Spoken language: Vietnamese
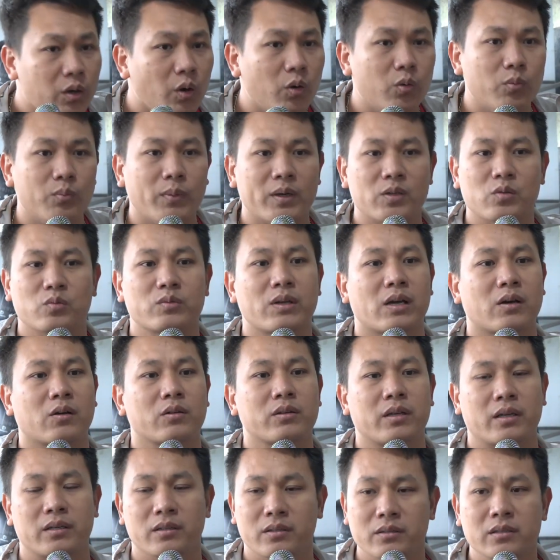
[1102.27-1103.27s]
cùng mà chúng ta
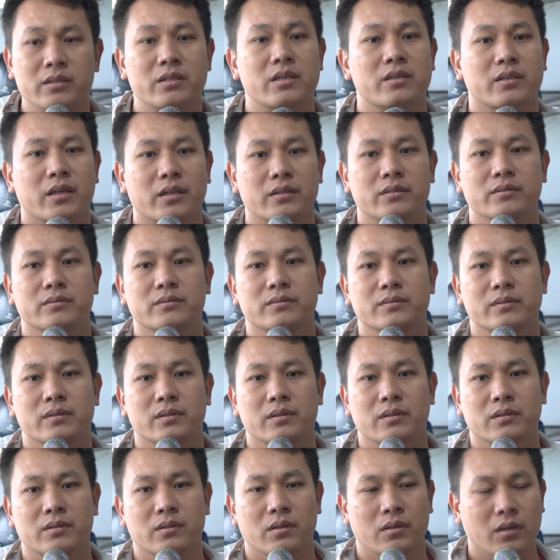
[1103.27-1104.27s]
có thể đứng trên sân
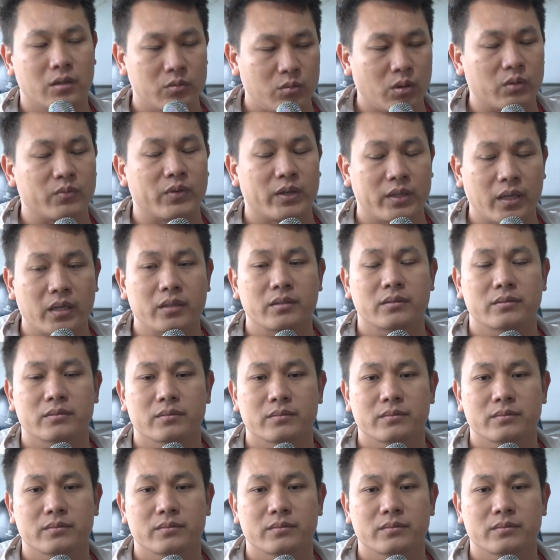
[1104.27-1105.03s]
đó là tuyệt vời nhất